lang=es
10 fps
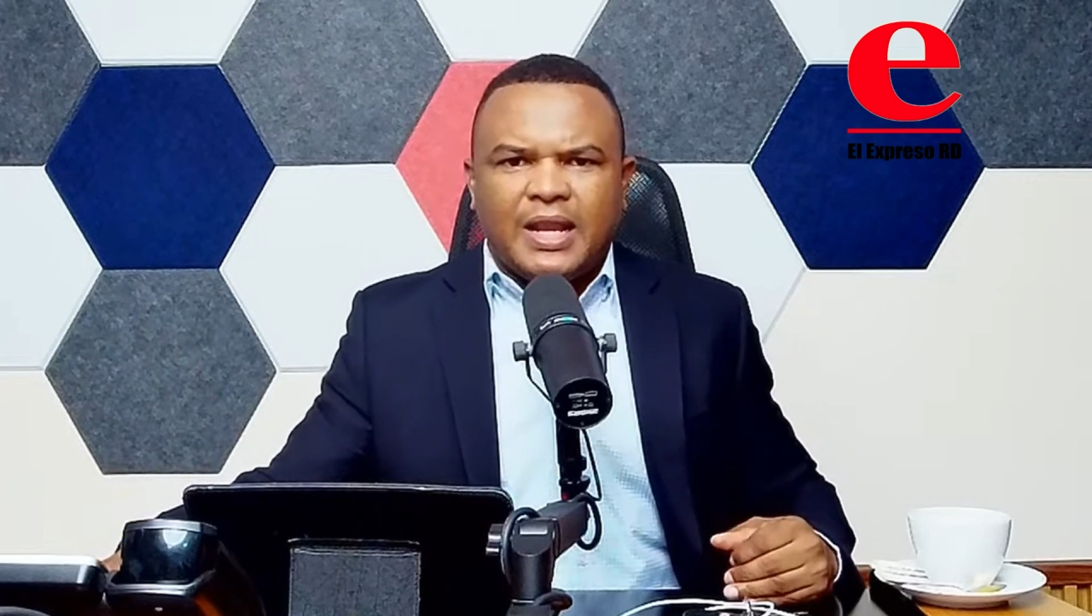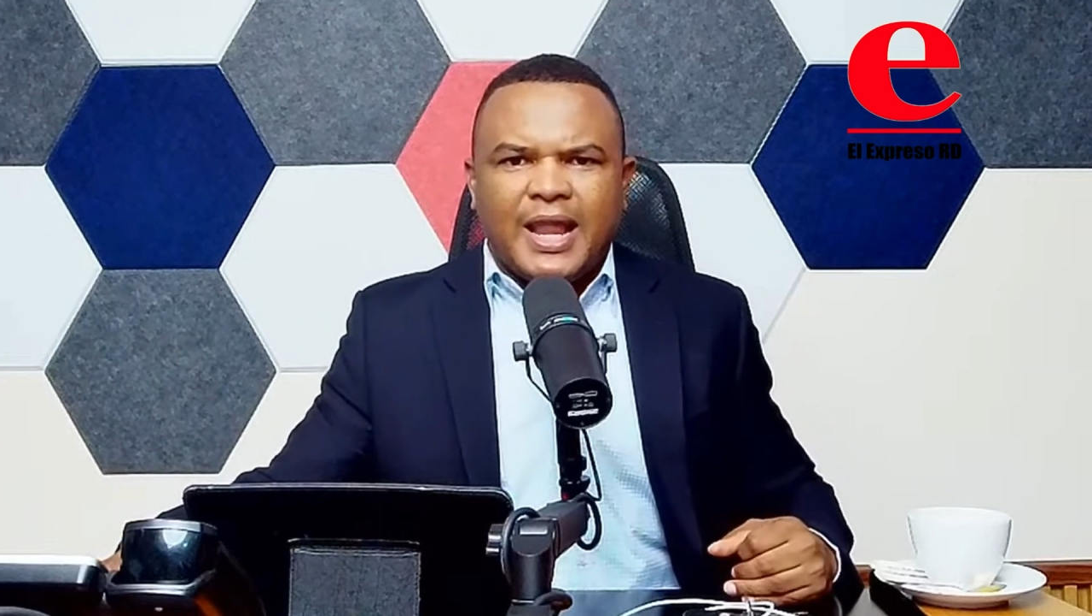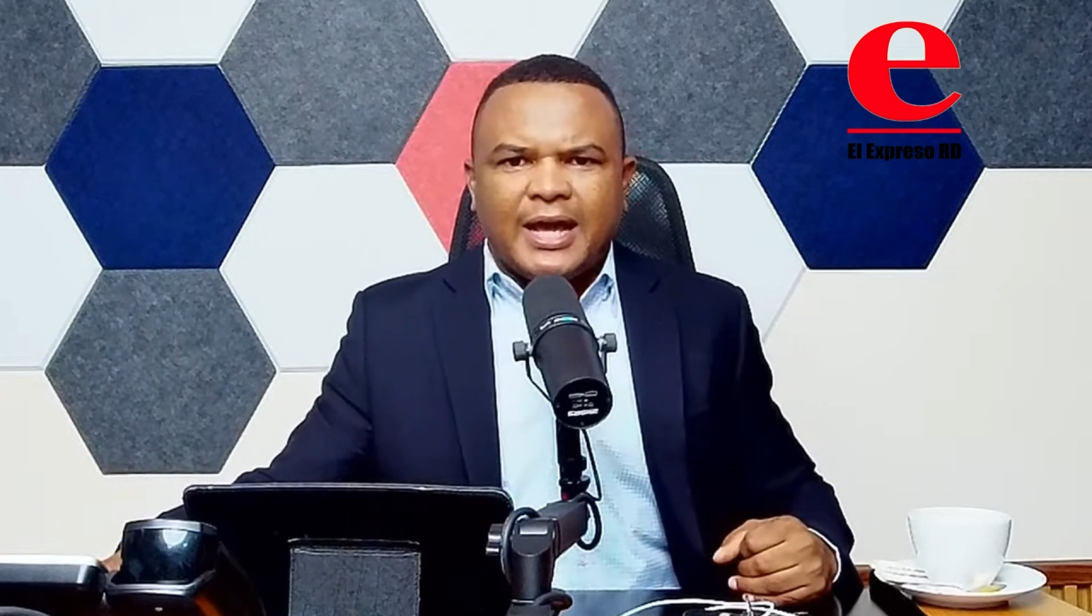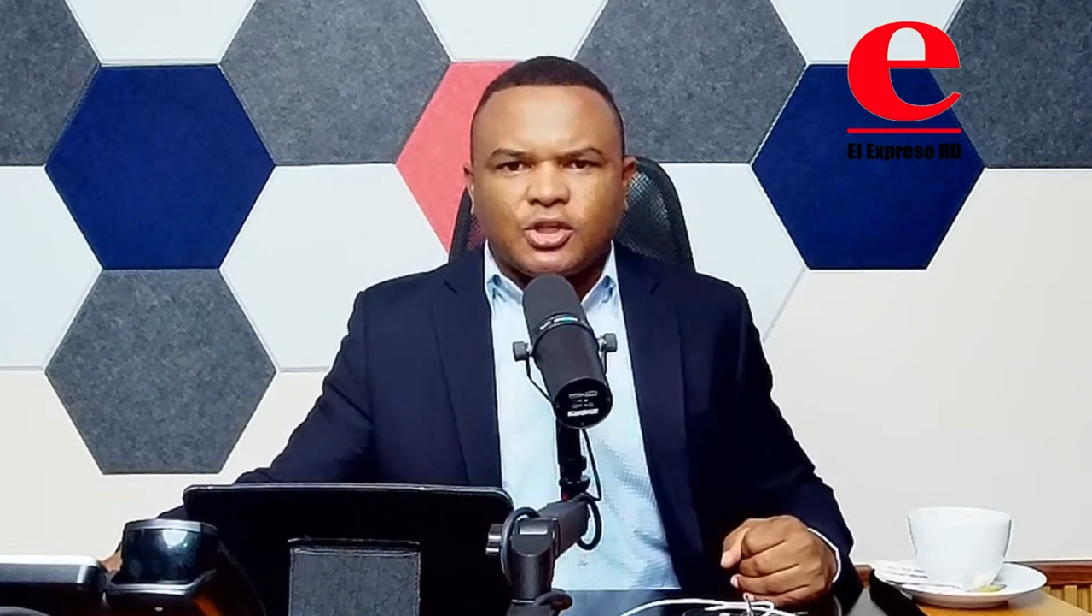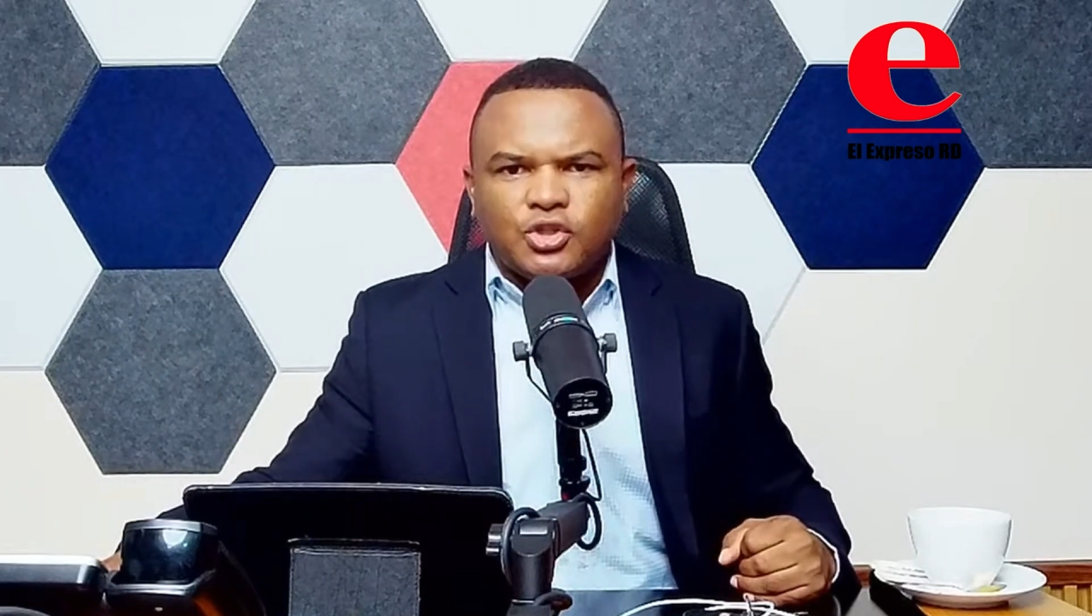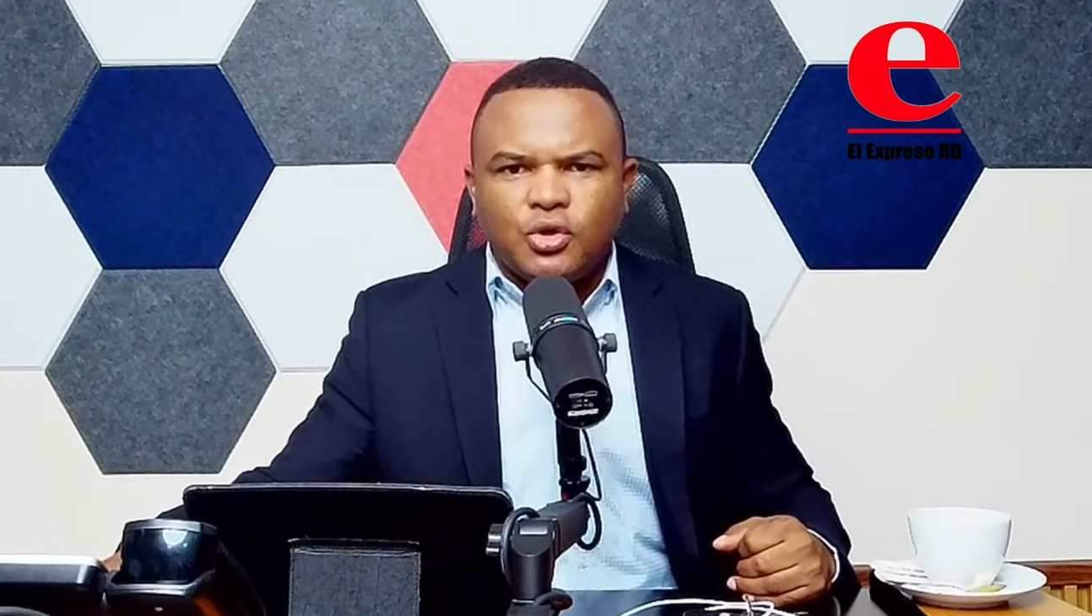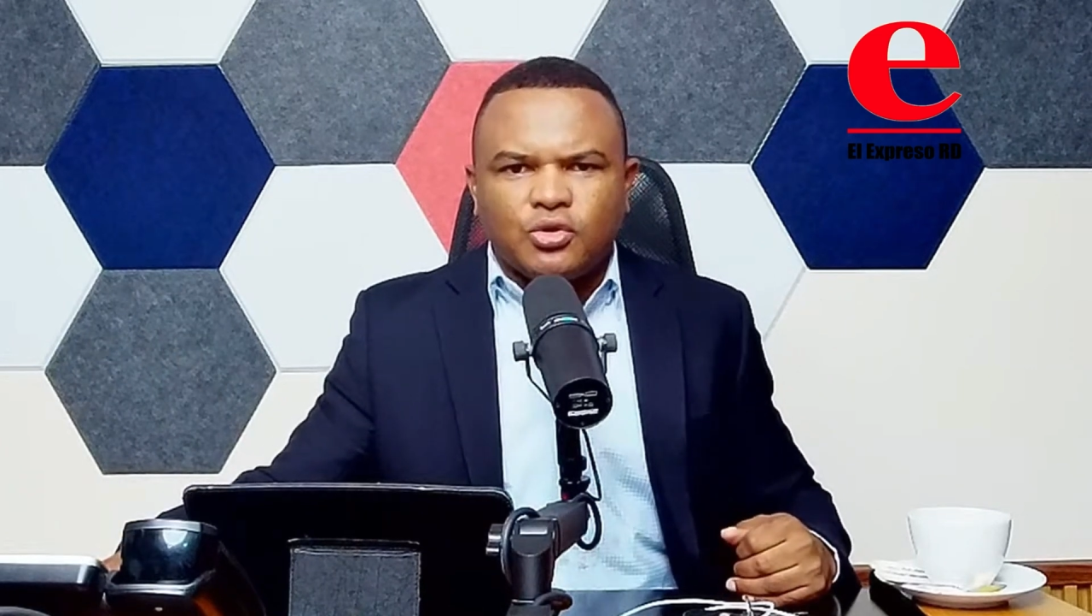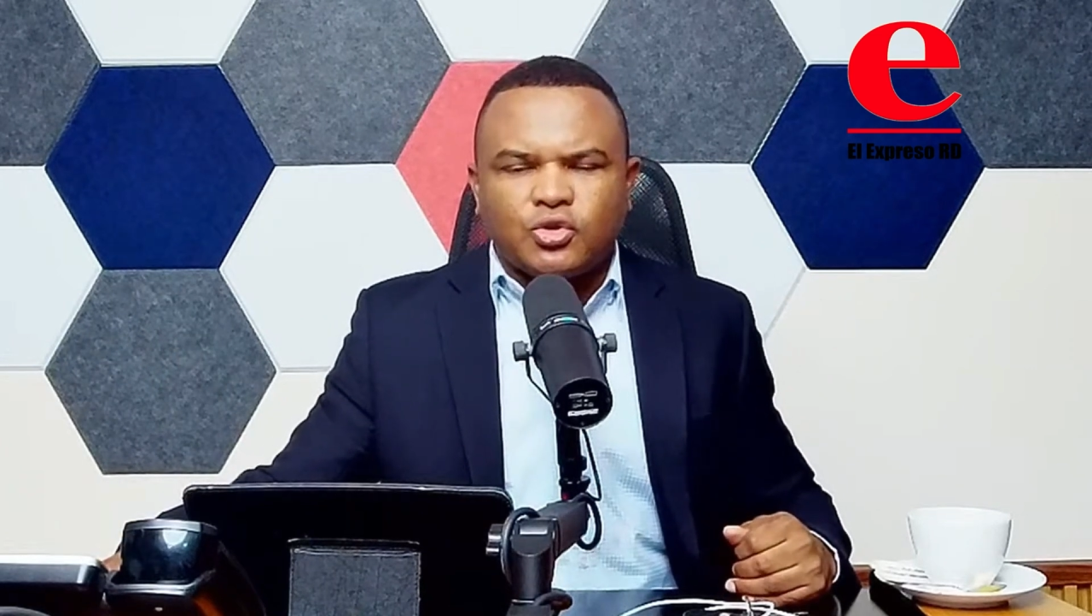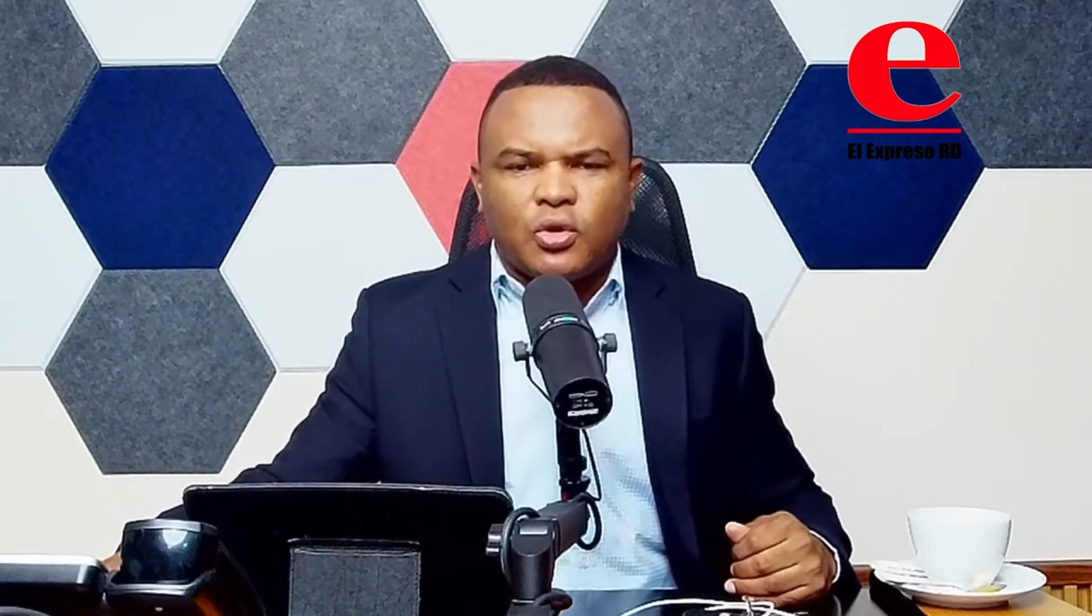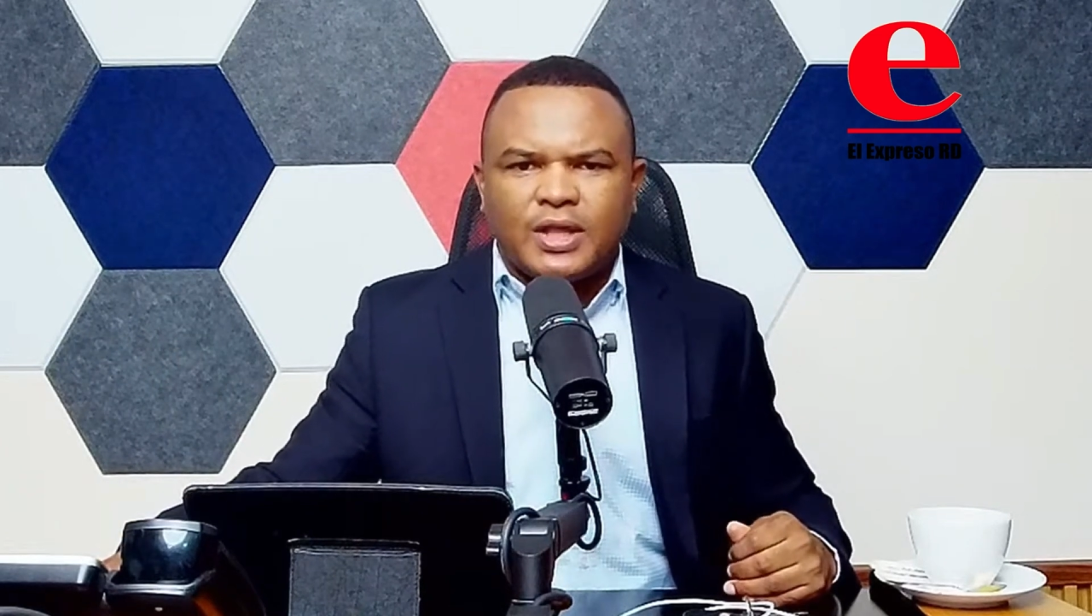la
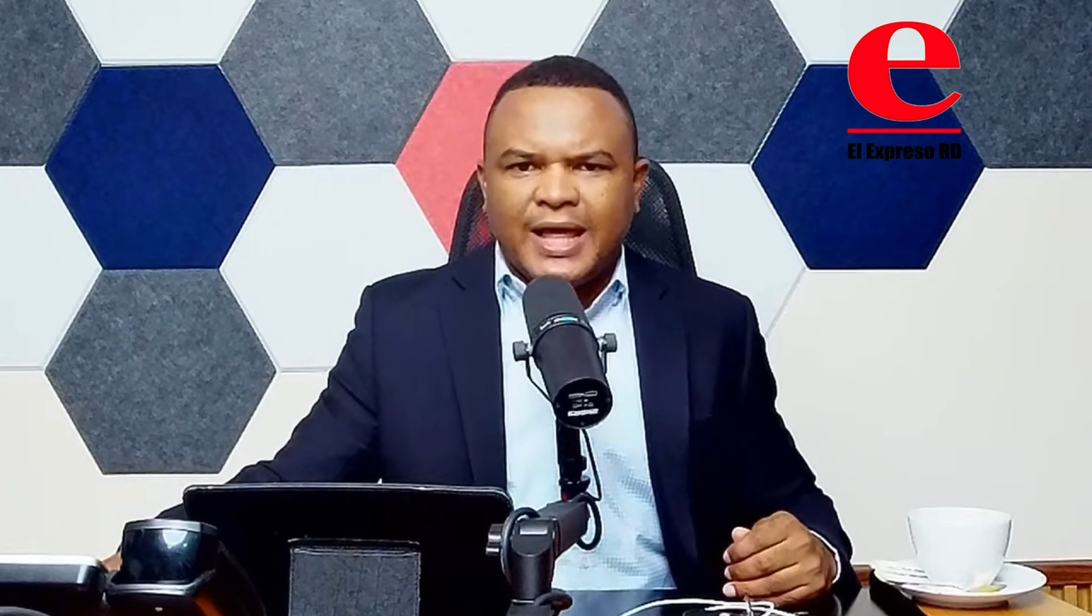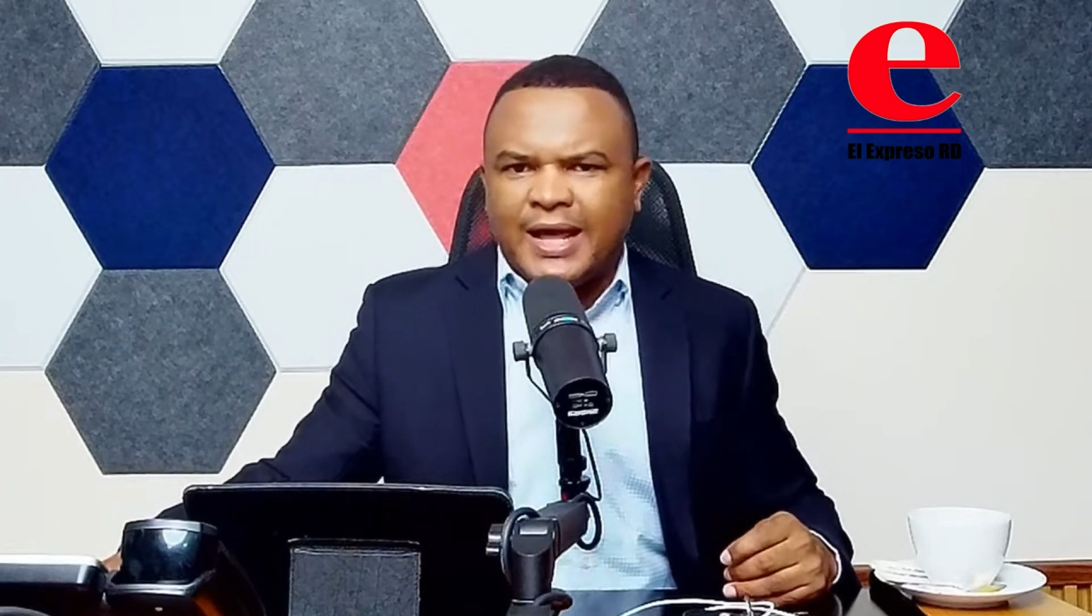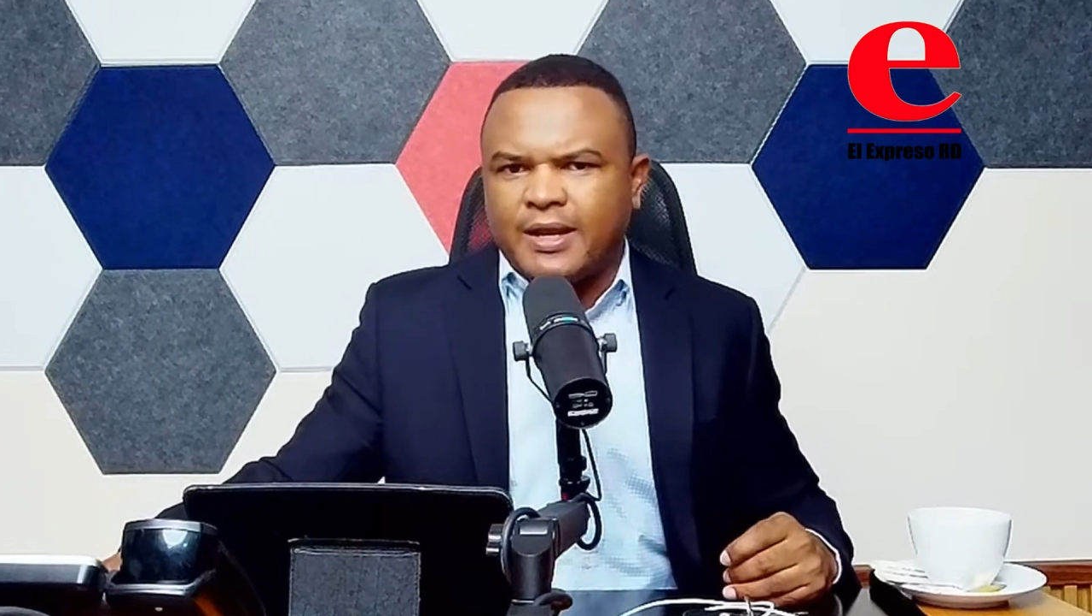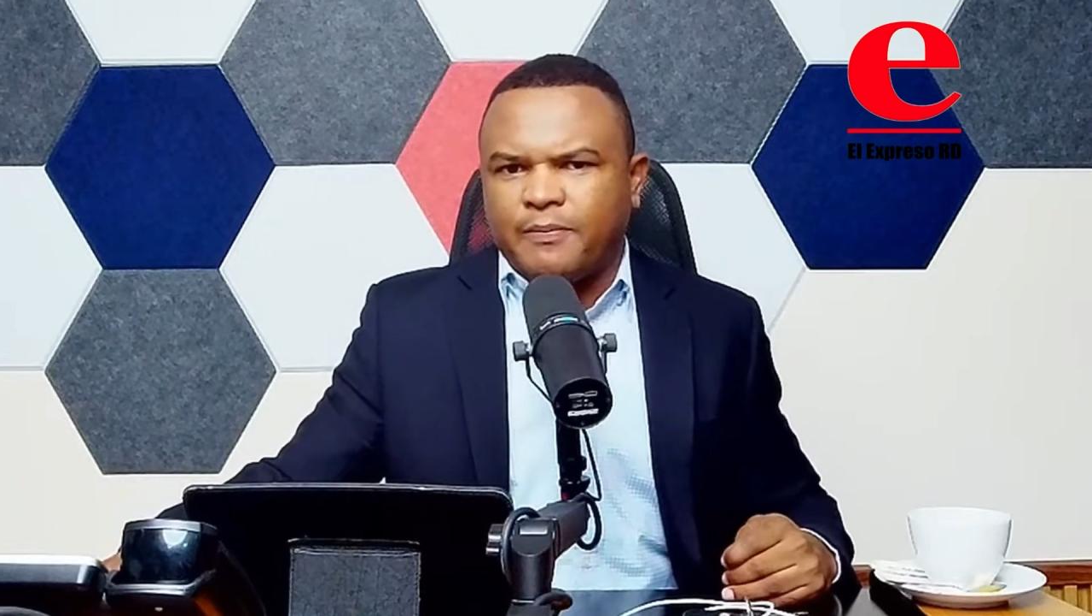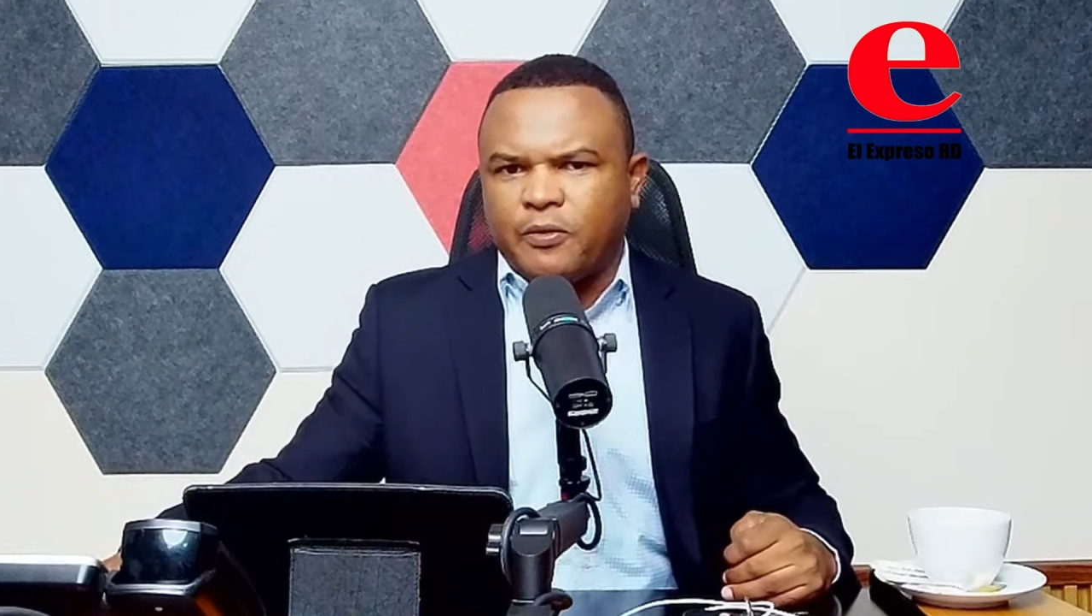acción solidaria